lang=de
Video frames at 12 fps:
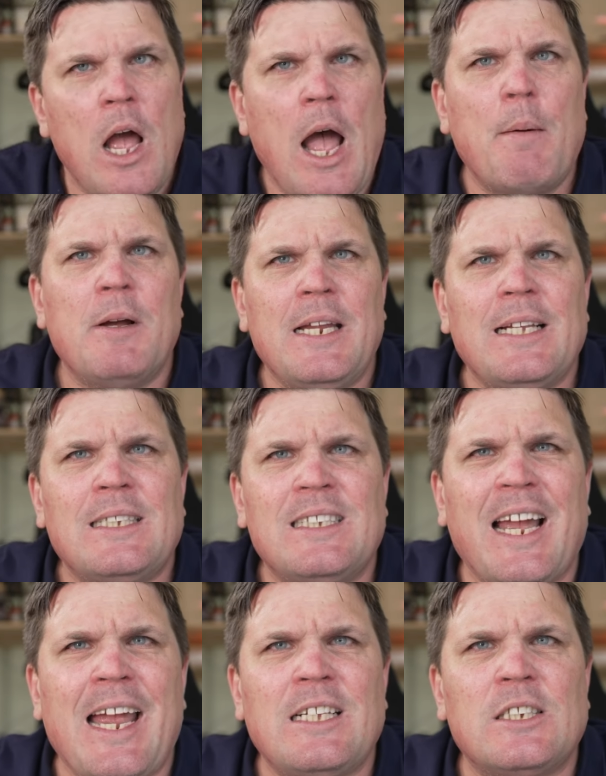Aber jetzt
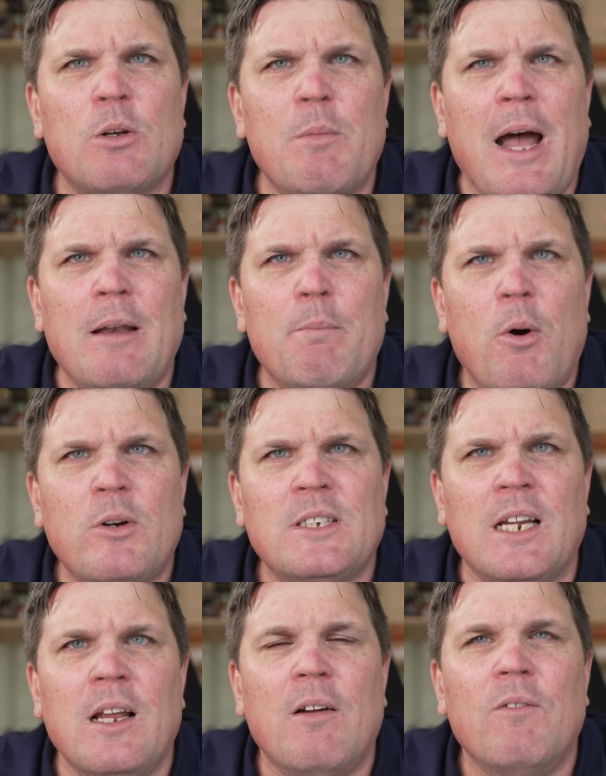direkt zum
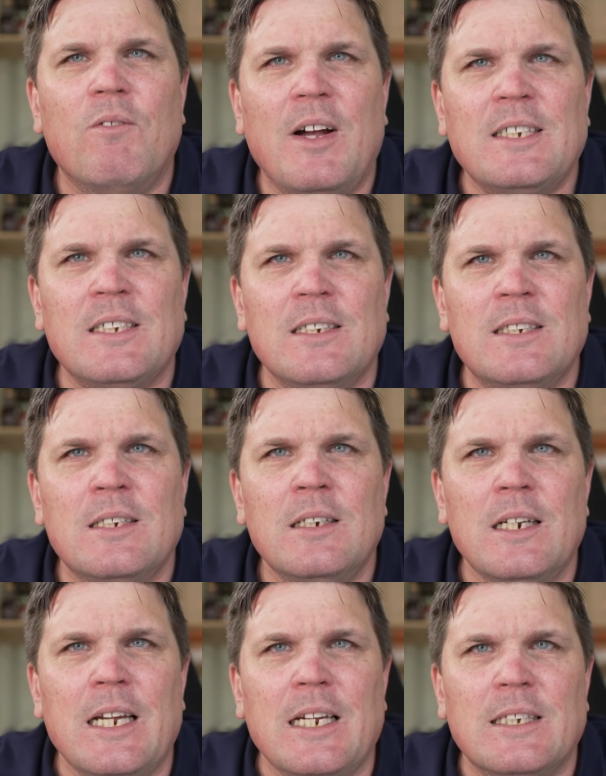Unboxing, was es
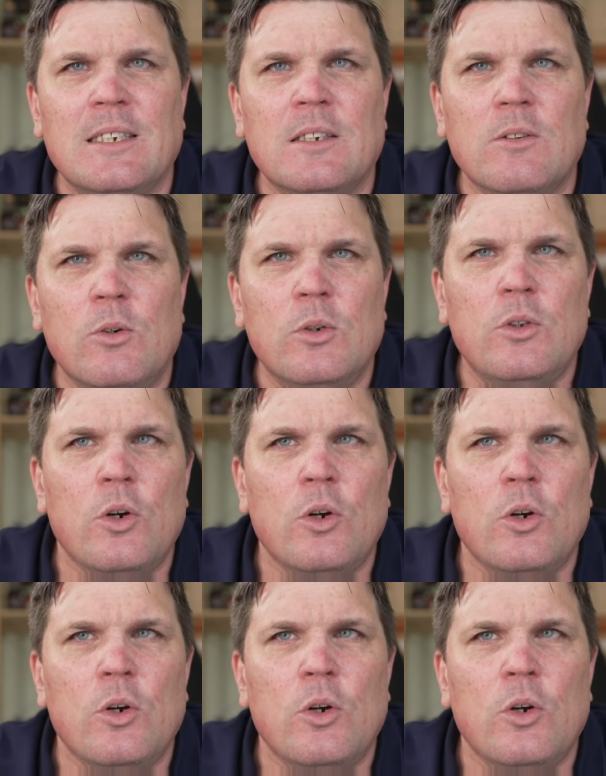ist und